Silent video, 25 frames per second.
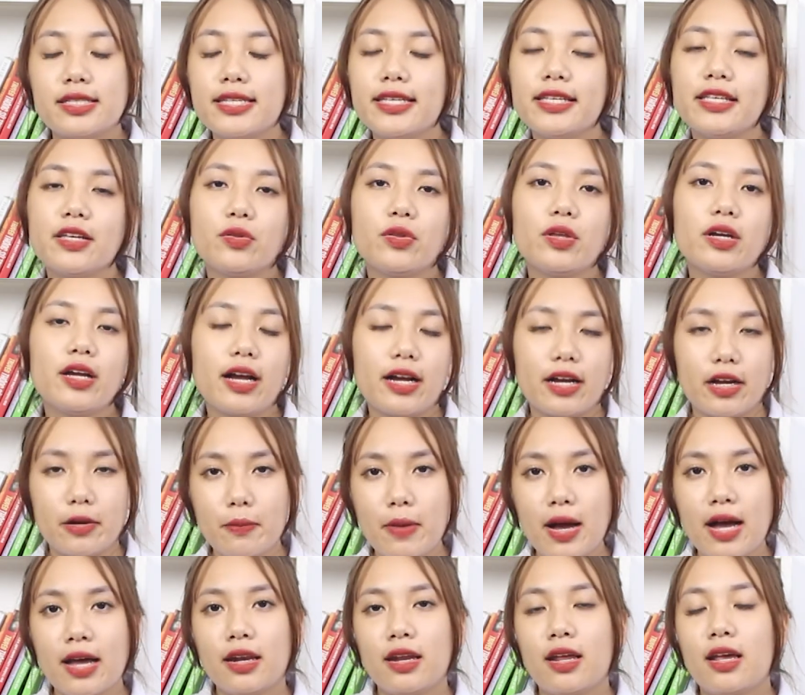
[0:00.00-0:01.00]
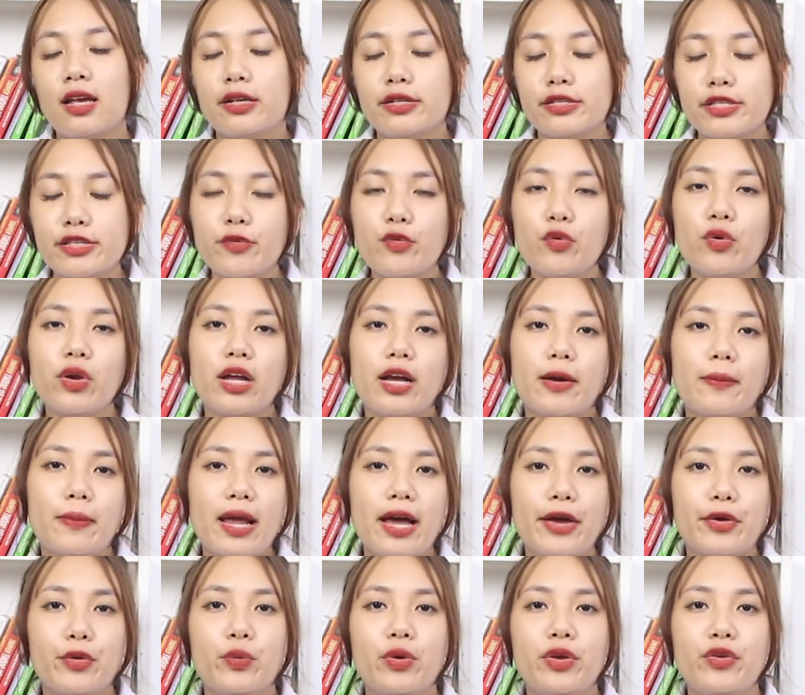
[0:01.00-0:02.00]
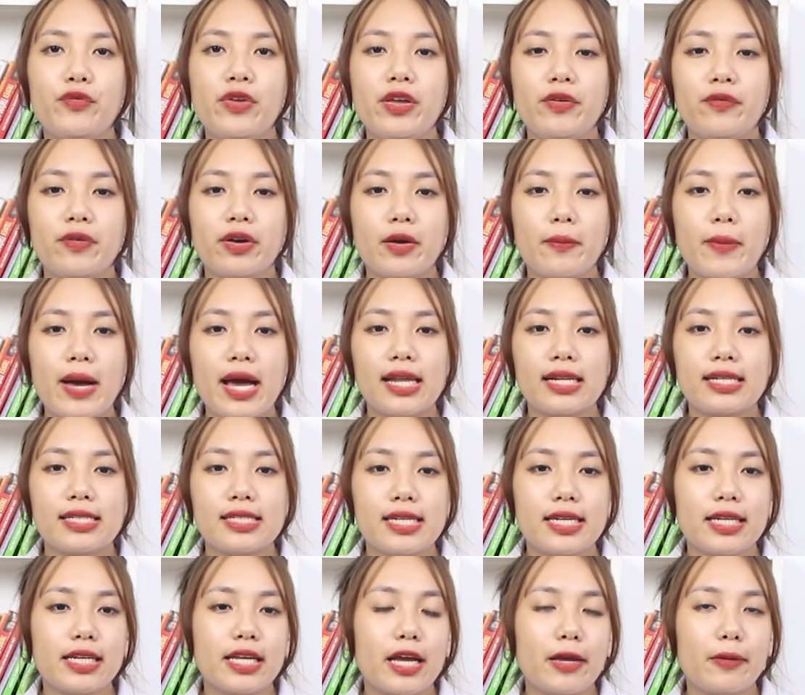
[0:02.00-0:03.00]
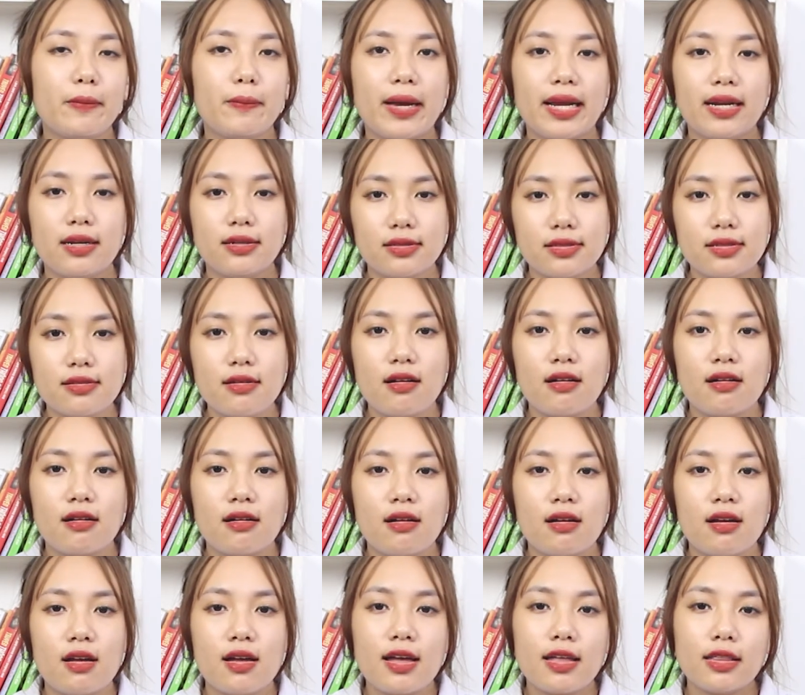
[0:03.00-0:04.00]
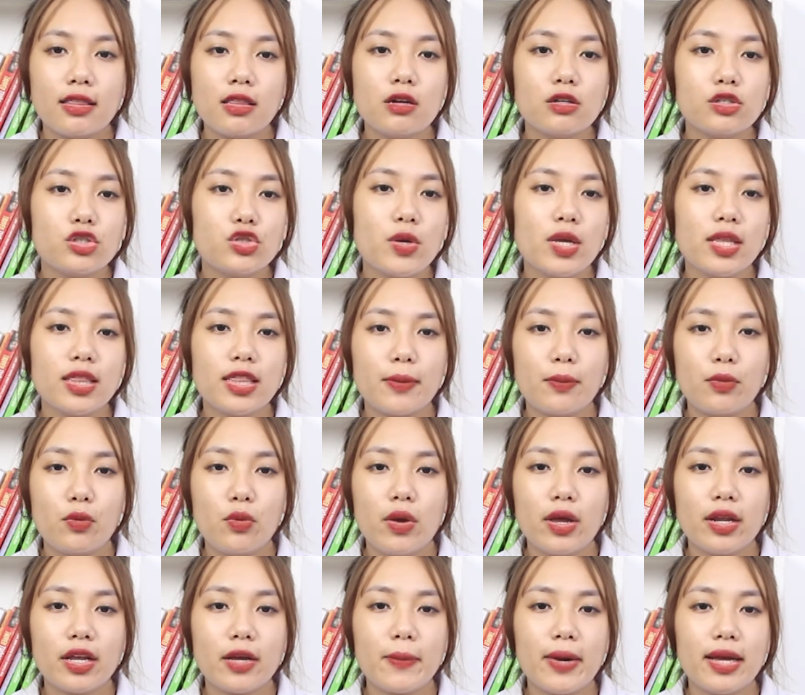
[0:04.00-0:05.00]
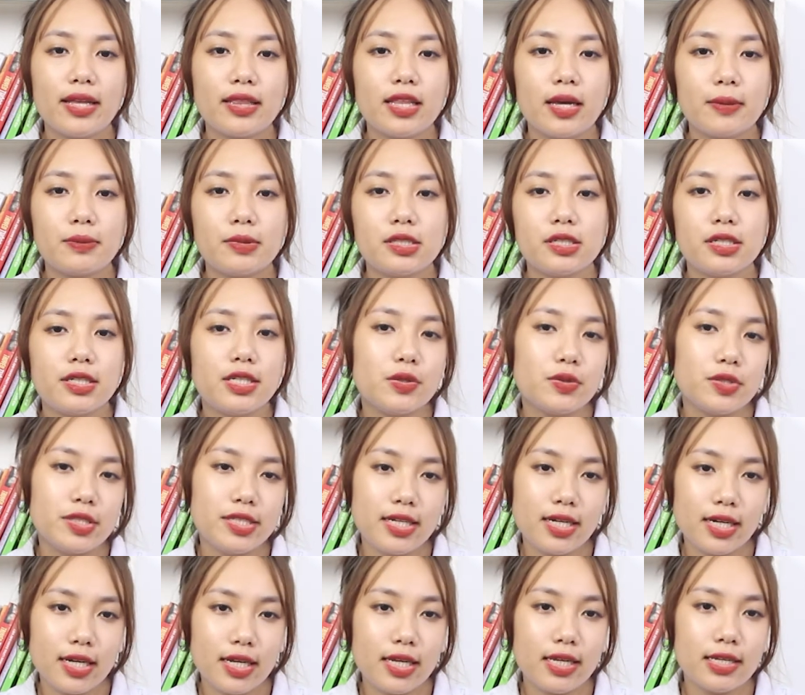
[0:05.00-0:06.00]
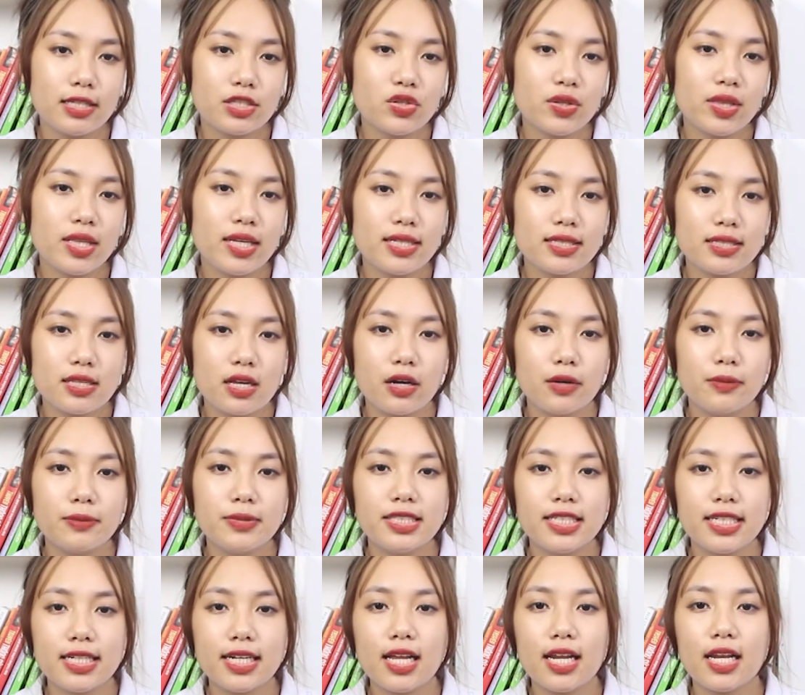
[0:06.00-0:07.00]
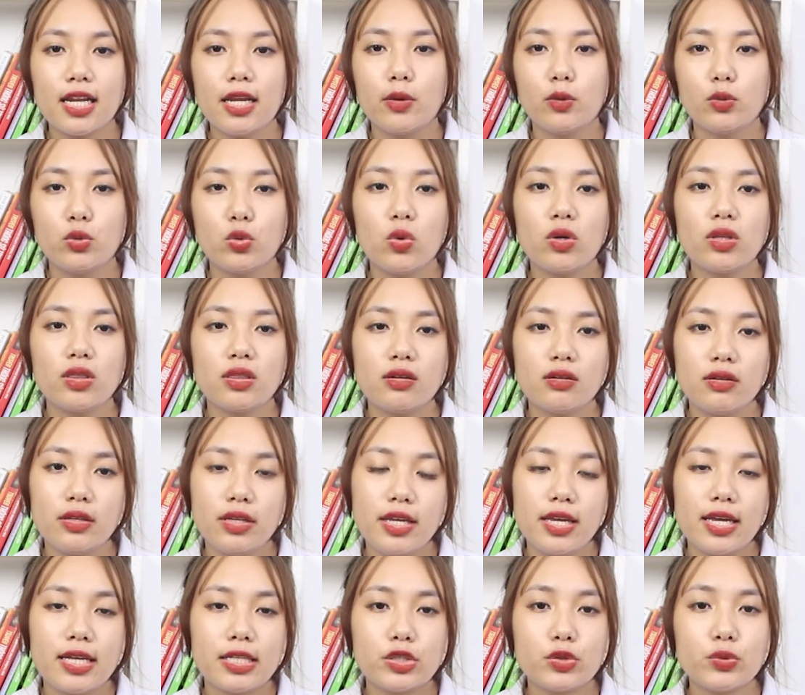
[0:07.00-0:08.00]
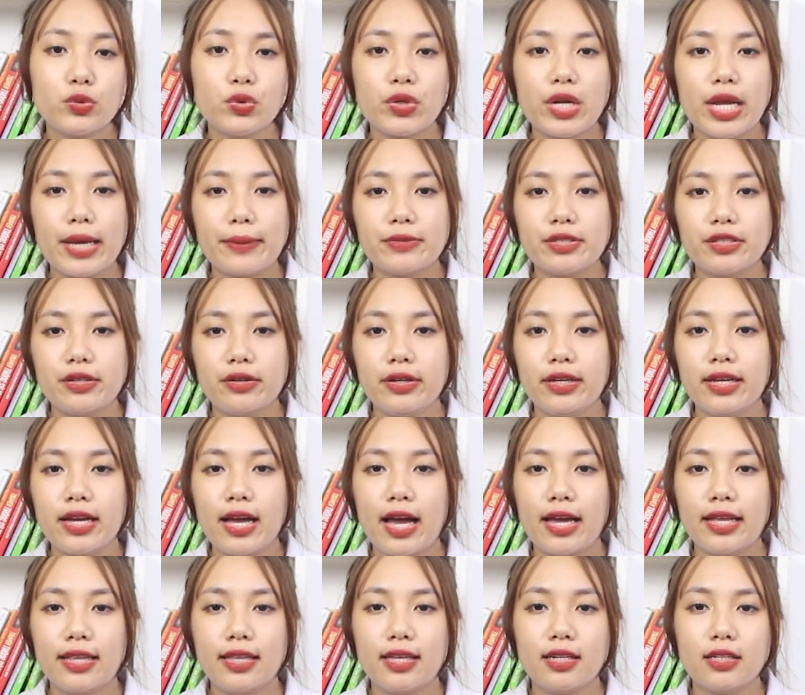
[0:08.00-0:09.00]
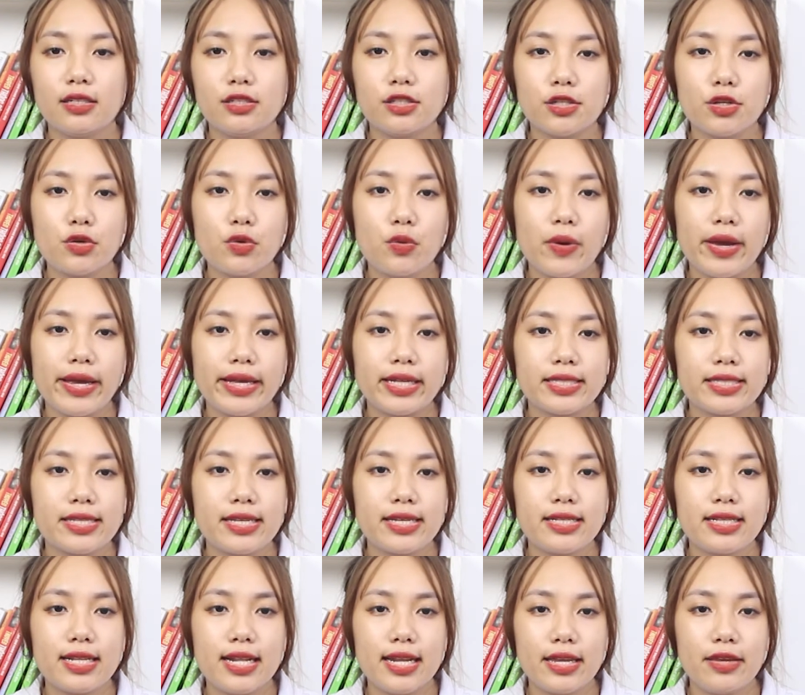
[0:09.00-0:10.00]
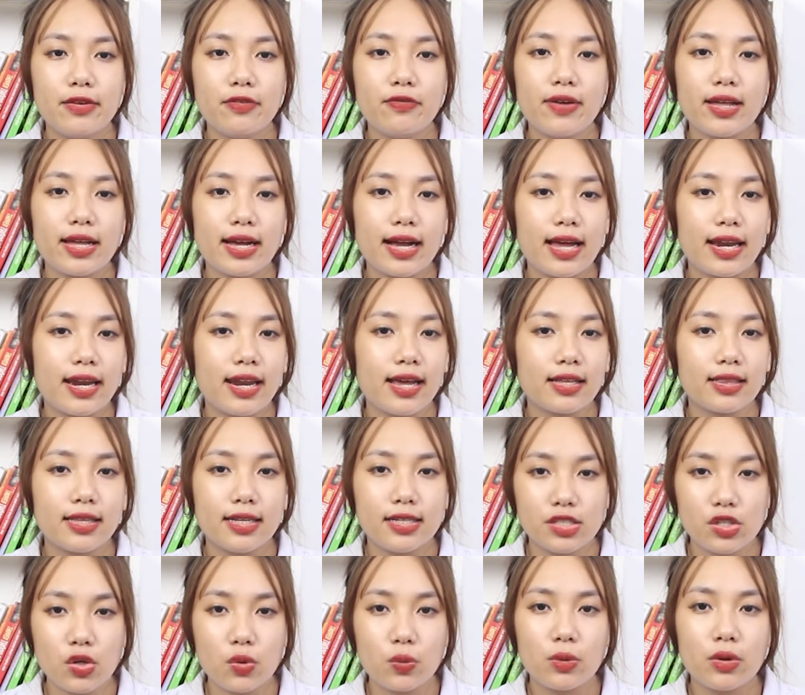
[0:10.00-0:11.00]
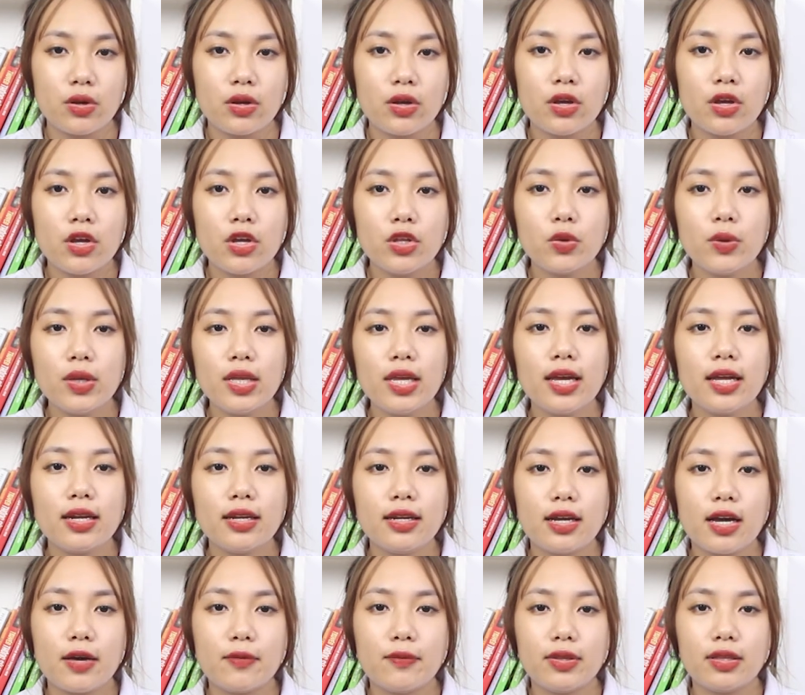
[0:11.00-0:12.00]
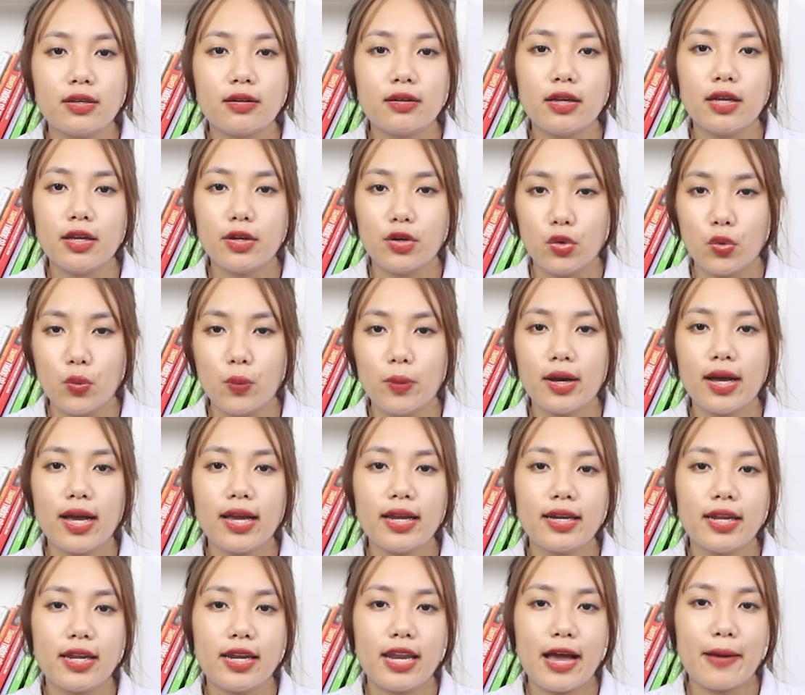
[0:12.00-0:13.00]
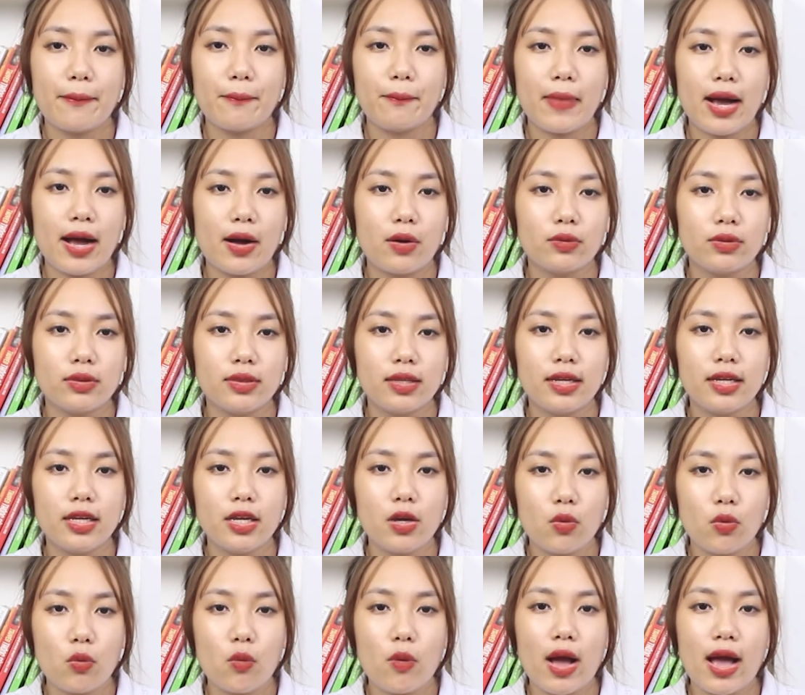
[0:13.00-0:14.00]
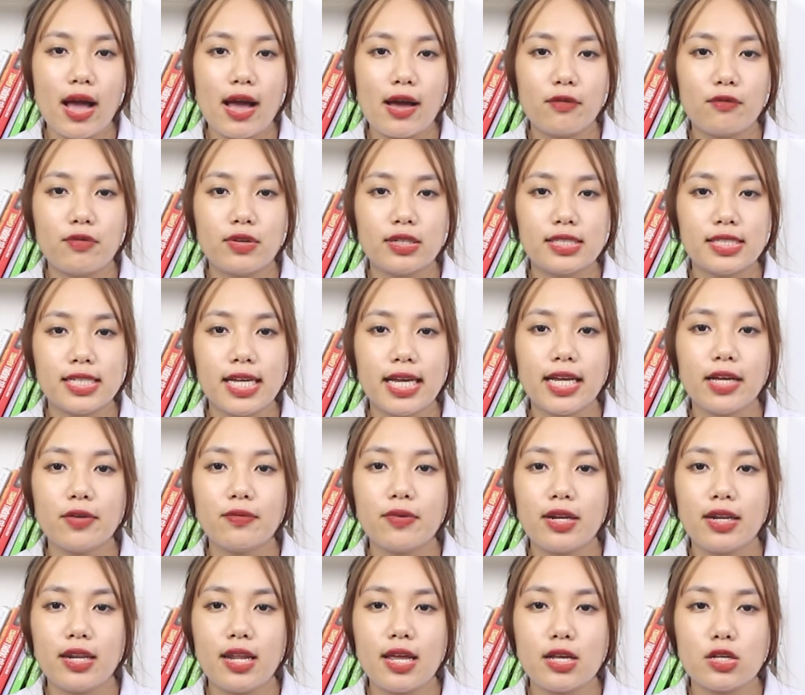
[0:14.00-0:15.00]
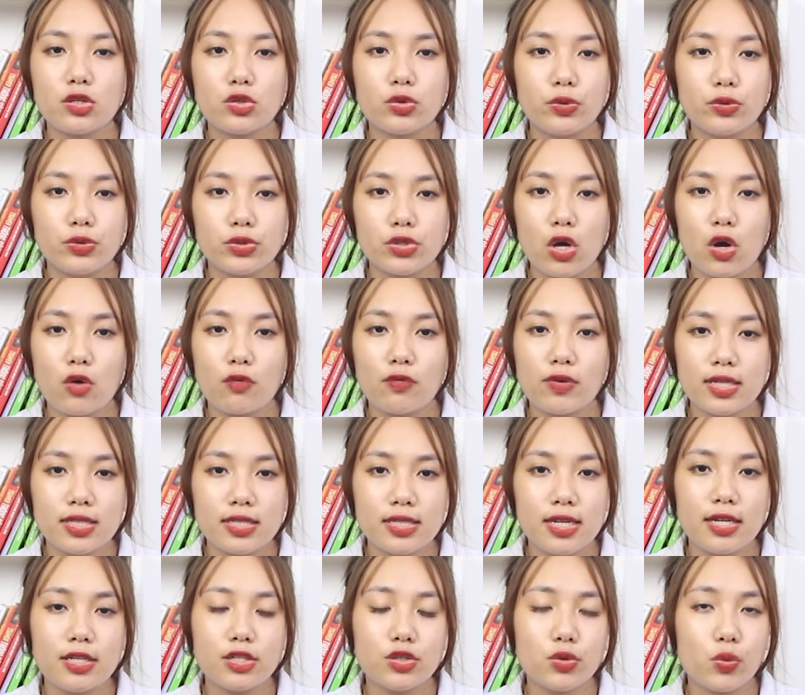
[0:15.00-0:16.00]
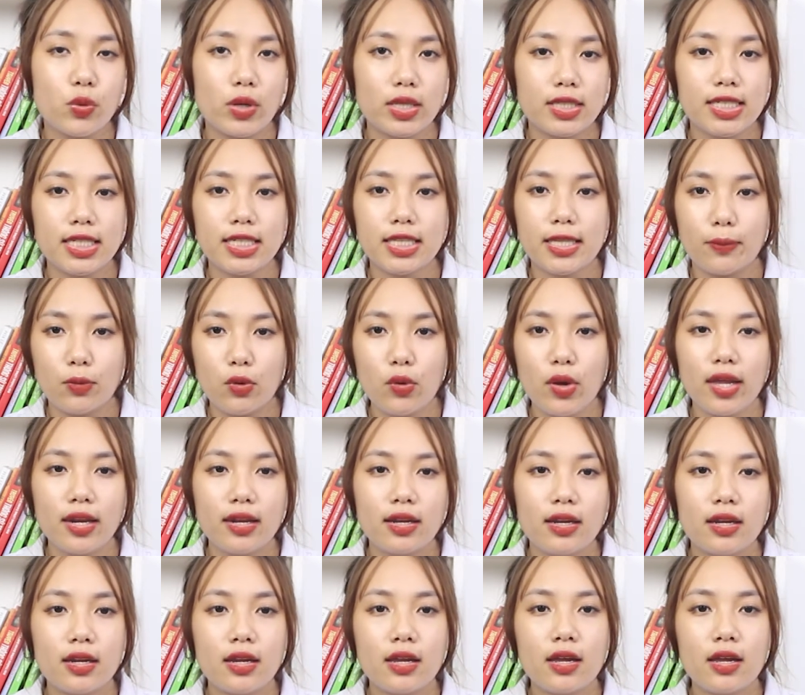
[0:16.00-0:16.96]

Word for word: Xin chào tất cả các bạn, rất vui được gặp lại quý vị và các bạn trên kênh Mãnh Lực Dương. Thường xuyên tập luyện các bài tập chữa yếu sinh lý, xuất tinh sớm chính là liều thuốc tự nhiên giúp cho nam giới cải thiện được sức khỏe sinh lý và khả năng tình dục. Tuy nhiên, cần phải thực hiện đúng cách để đảm bảo tính hiệu quả và tránh các vấn đề rủi ro phát sinh trong quá trình tập luyện.